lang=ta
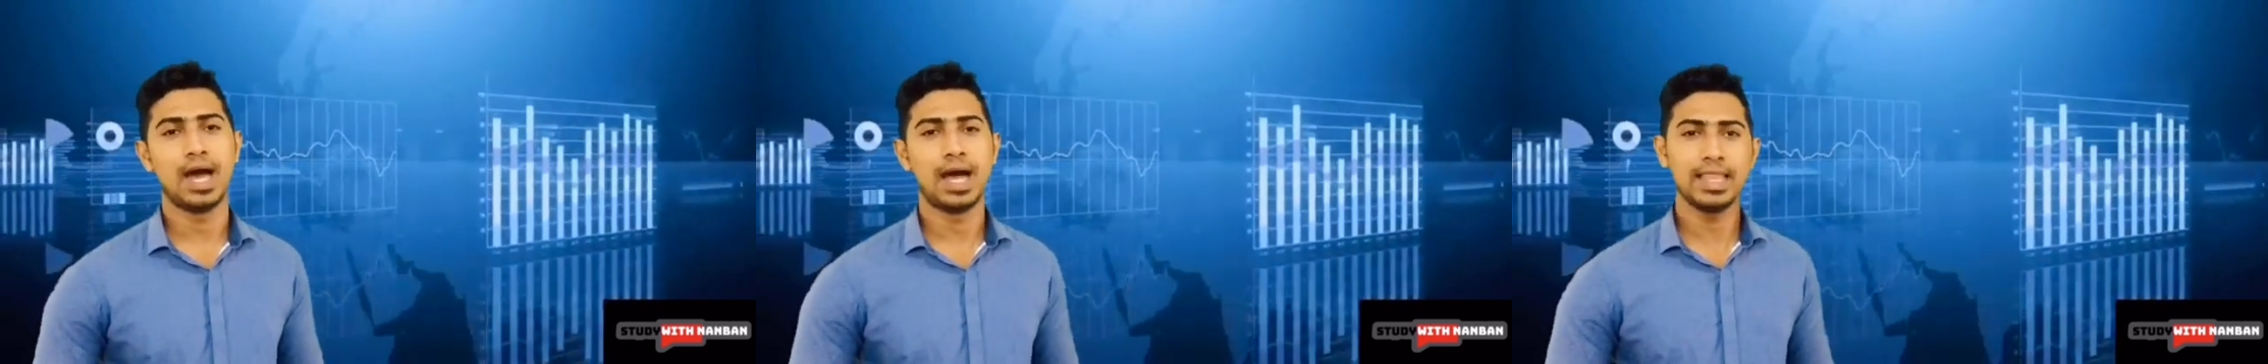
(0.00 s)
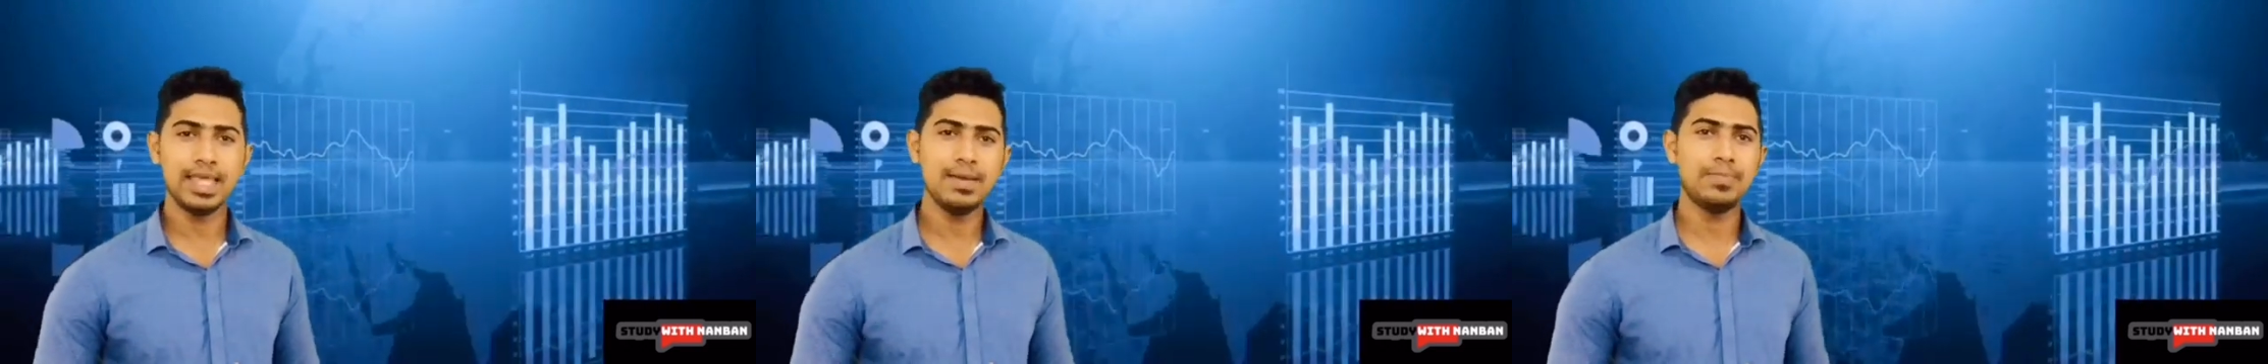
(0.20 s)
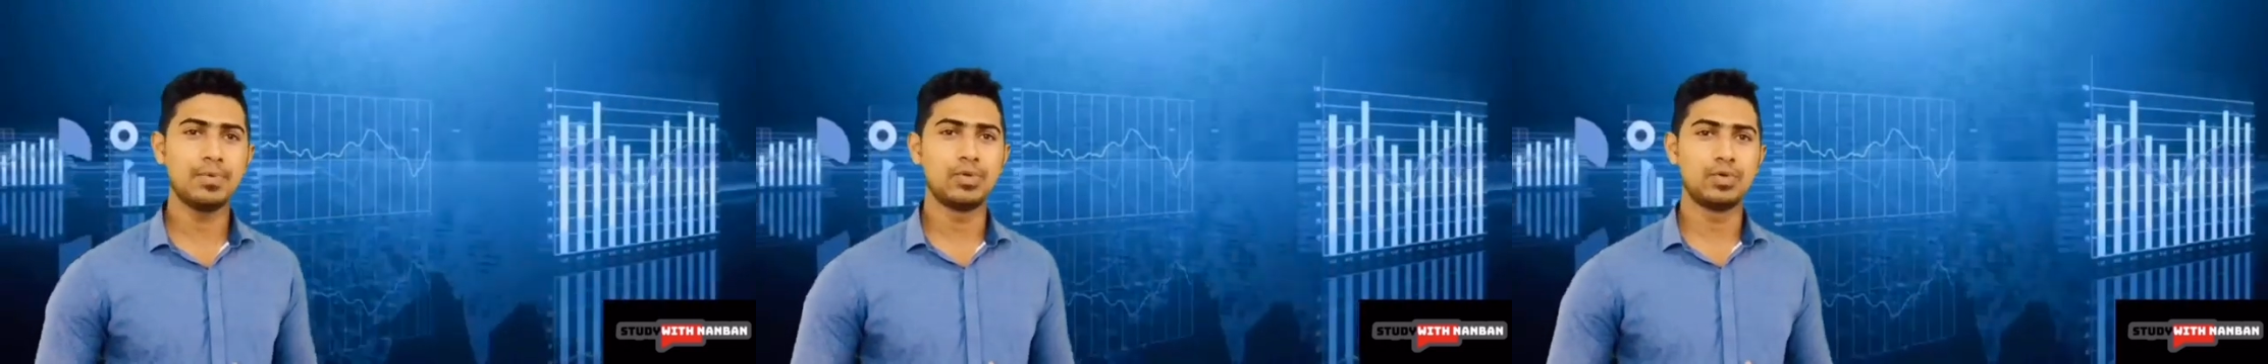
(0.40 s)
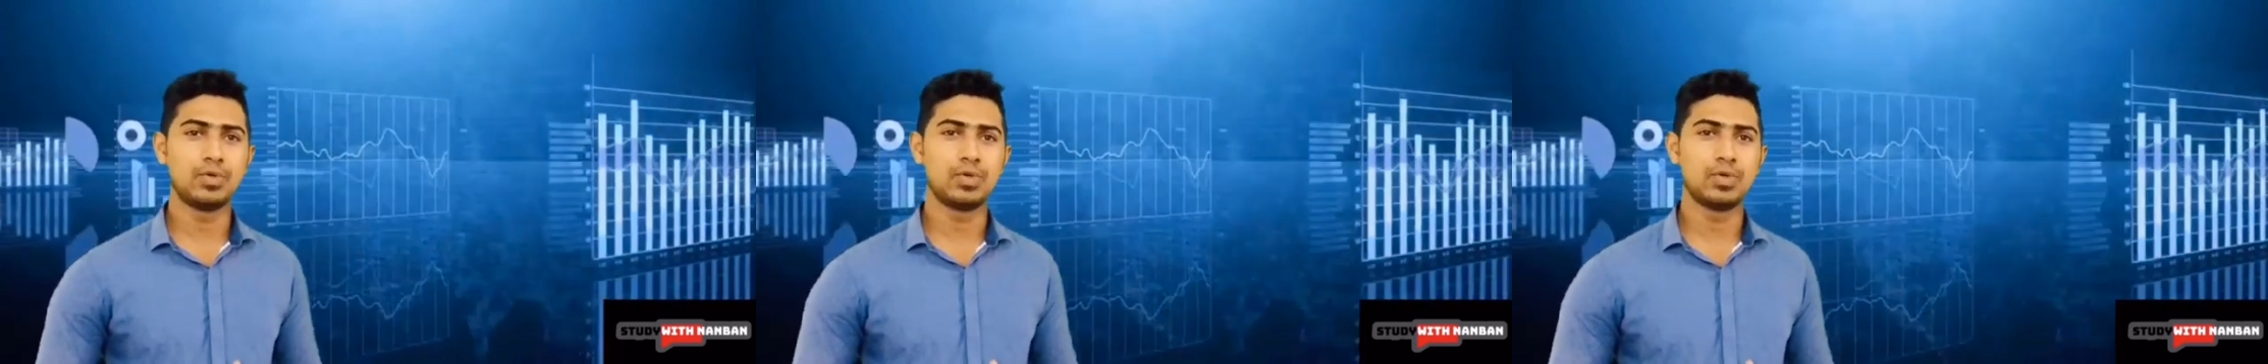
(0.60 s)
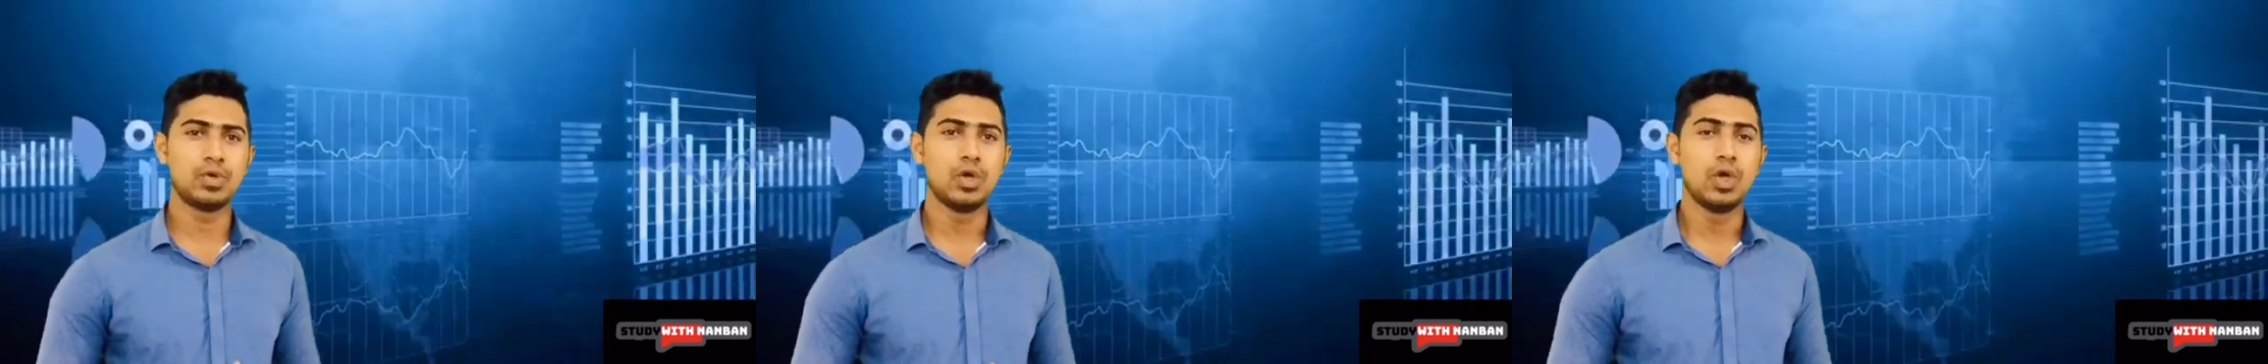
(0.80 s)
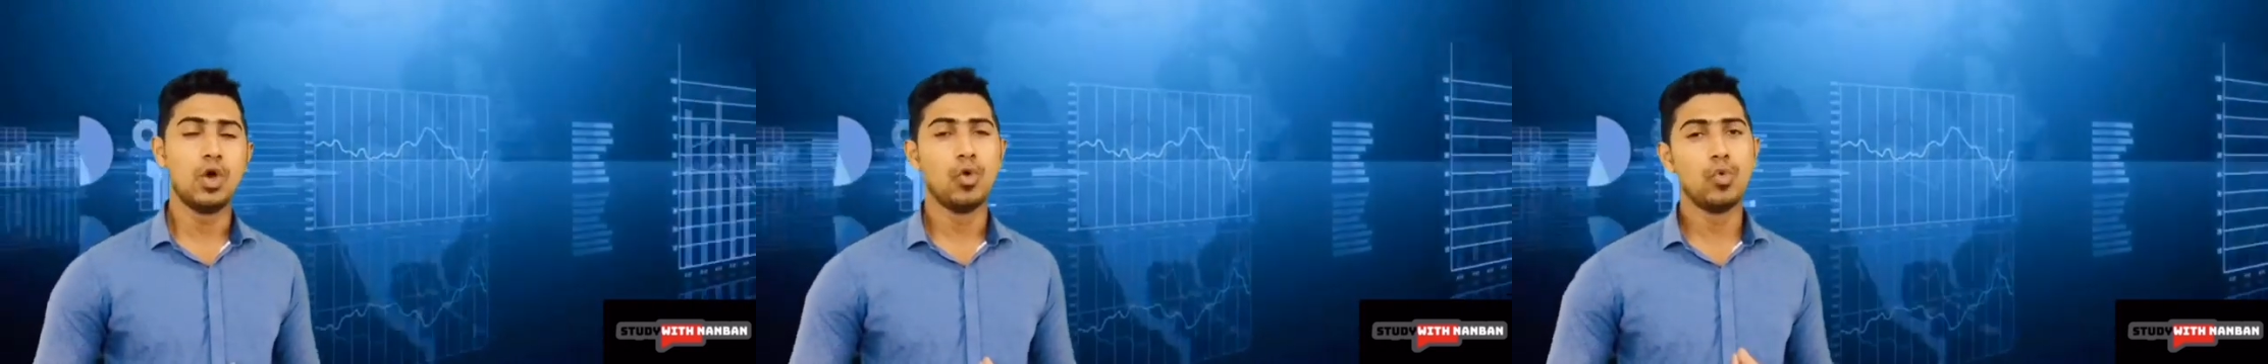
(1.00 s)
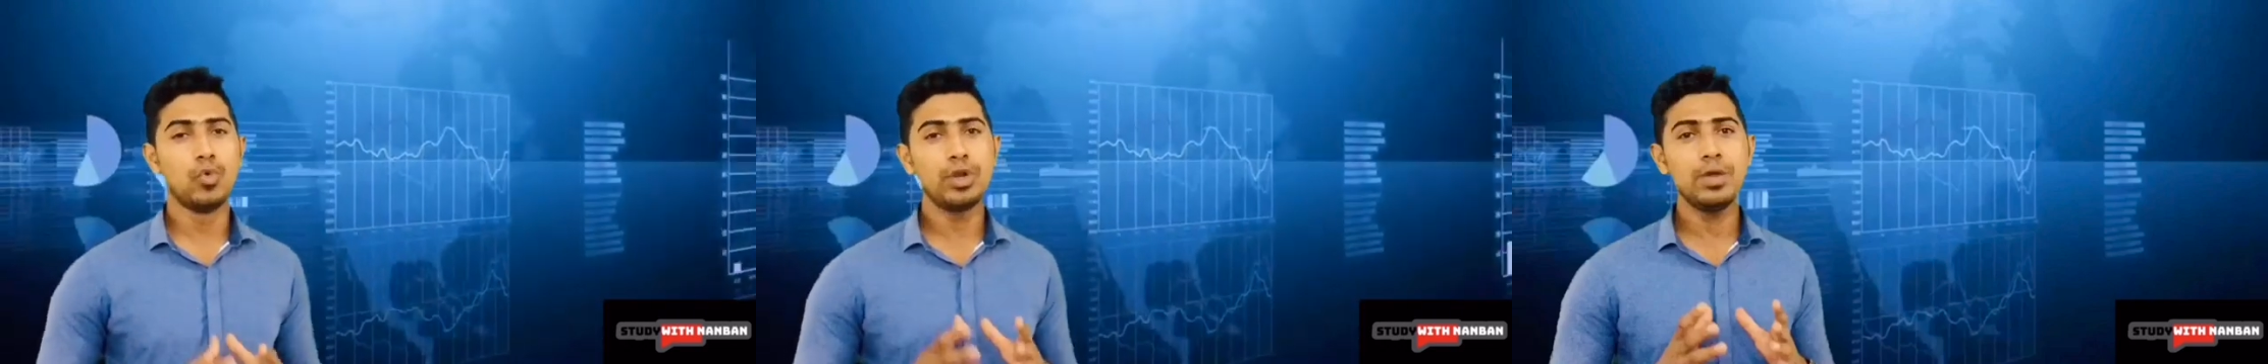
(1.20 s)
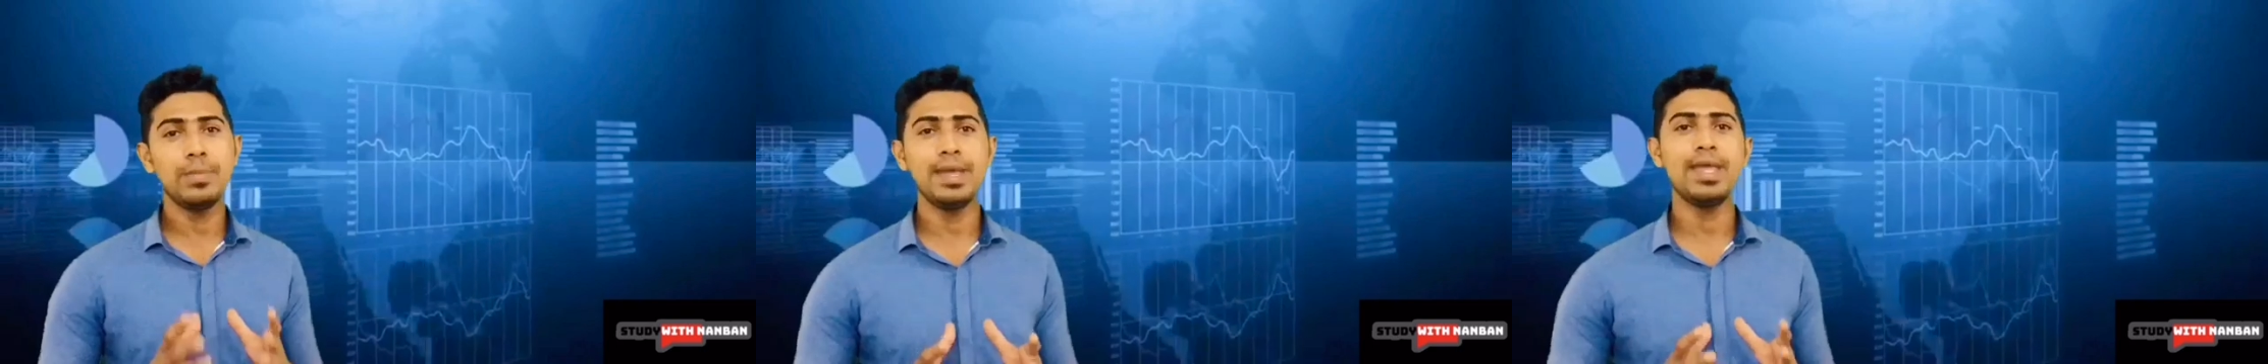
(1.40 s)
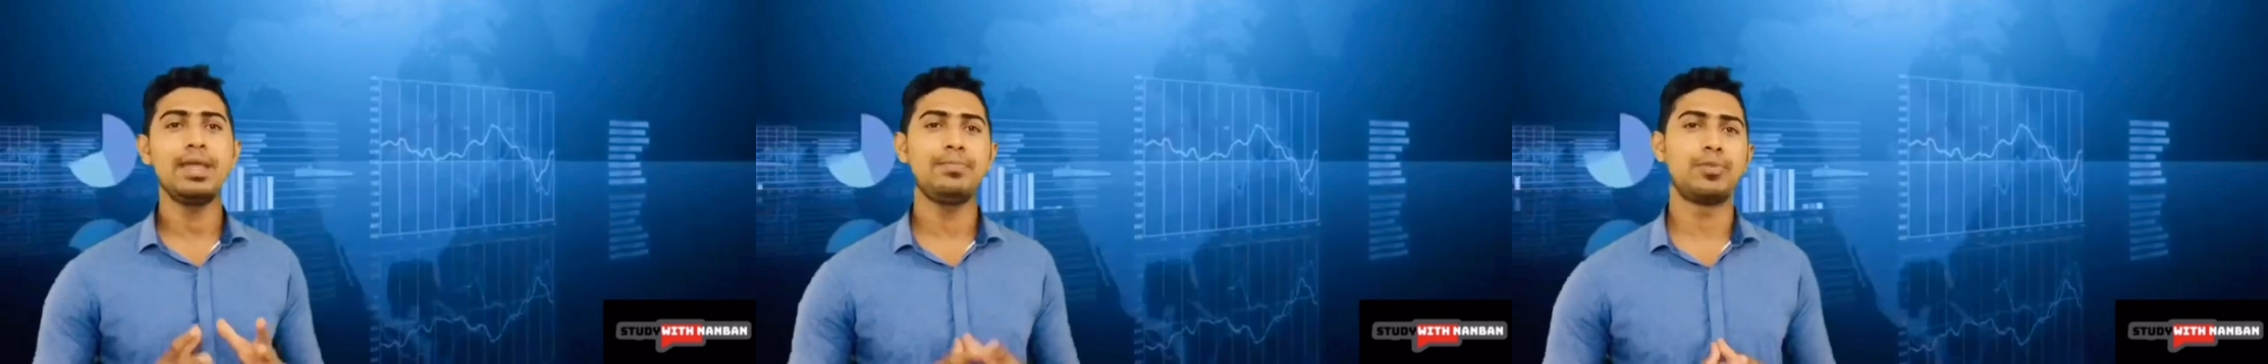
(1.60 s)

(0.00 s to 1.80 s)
அதே போன்று உரிமையை